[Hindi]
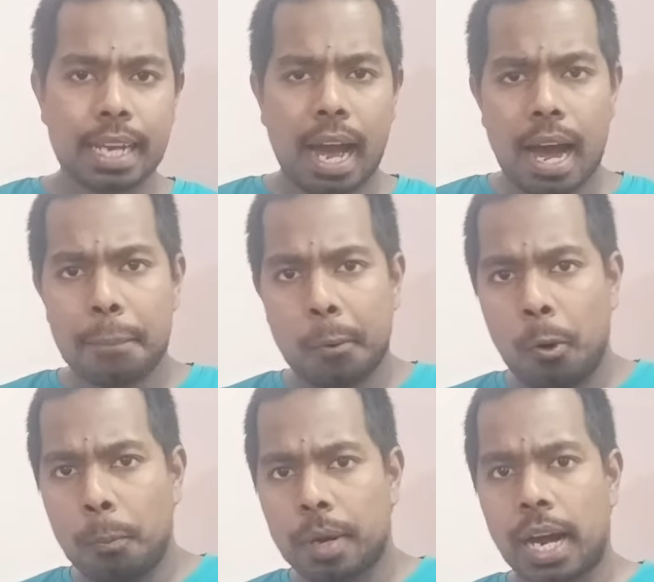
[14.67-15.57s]
क्या
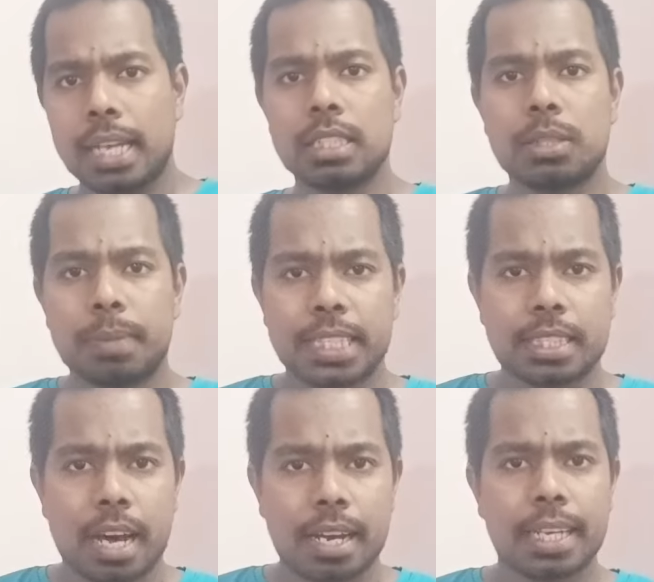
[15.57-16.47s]
आपको ब्रांच में
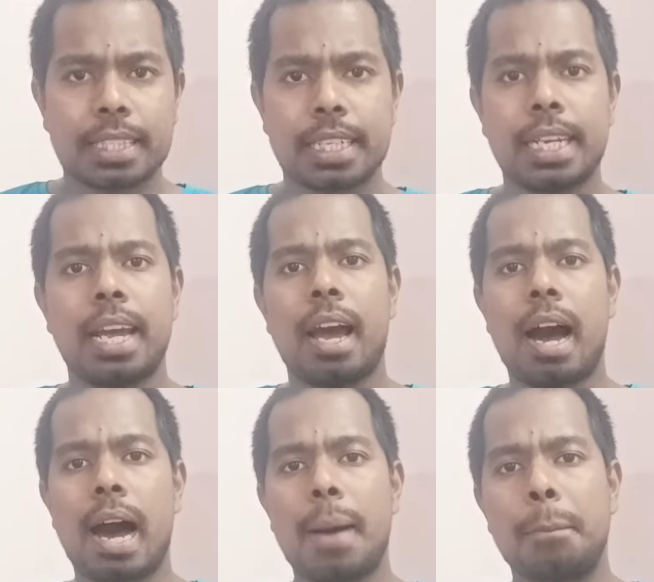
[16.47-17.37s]
जाने से
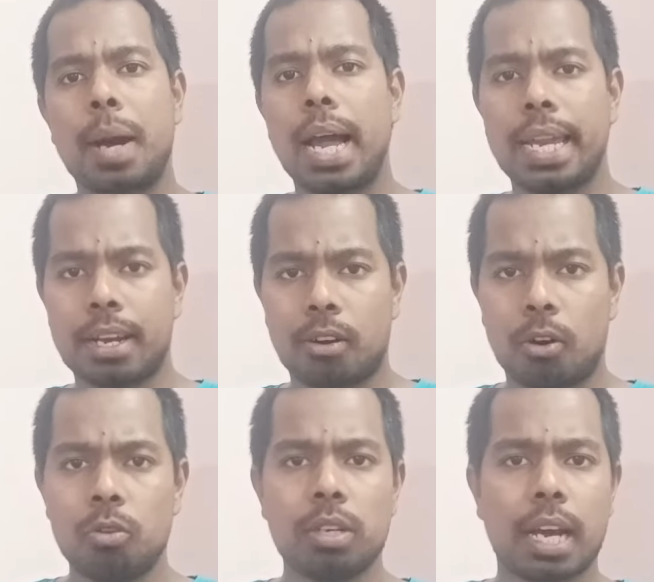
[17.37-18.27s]
आपका
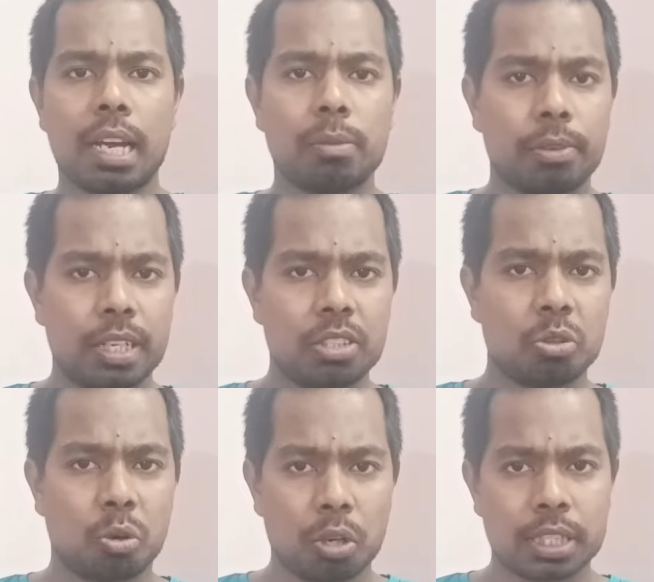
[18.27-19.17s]
अकाउंट
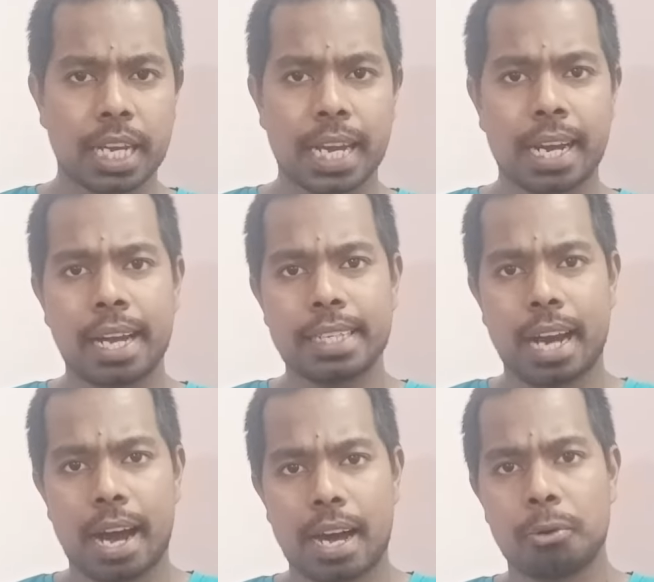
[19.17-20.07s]
अनफ्रीज हो जाएगा
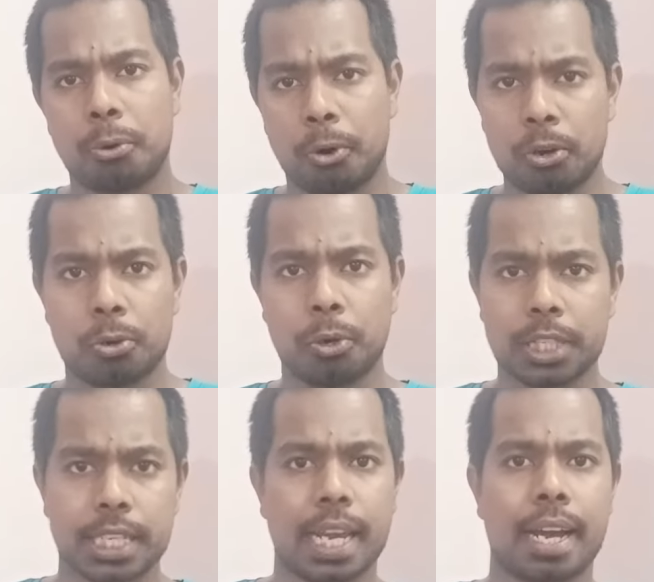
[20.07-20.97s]
या अनहोल्ड
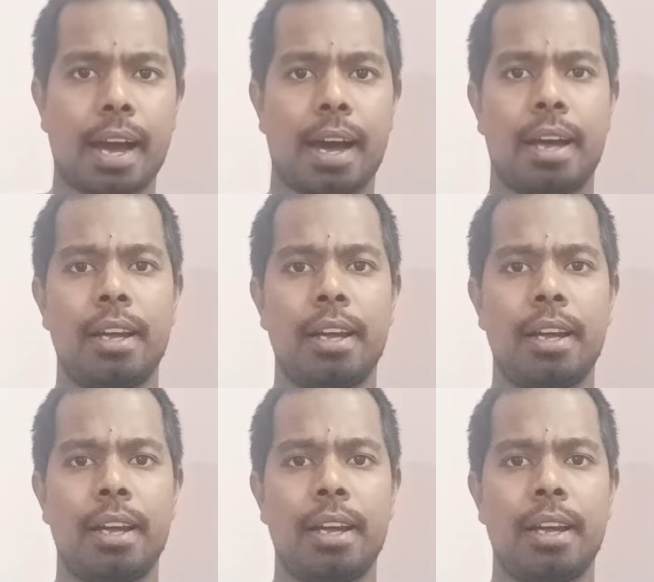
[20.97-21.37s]
हो जाएगा